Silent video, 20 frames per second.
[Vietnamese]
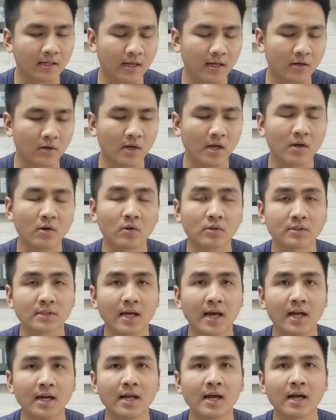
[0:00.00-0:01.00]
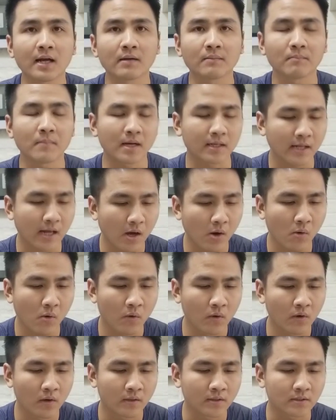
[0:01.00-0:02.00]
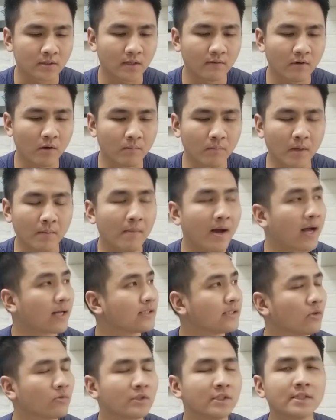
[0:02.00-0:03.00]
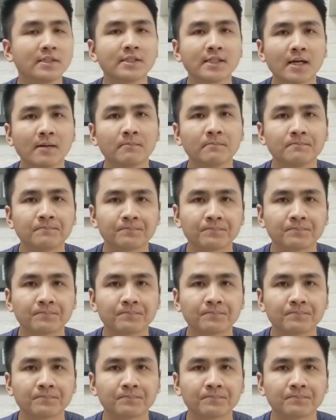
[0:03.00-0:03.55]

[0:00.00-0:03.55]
là nó đang có giá là bằng nhau rơi vào 13 triệu 900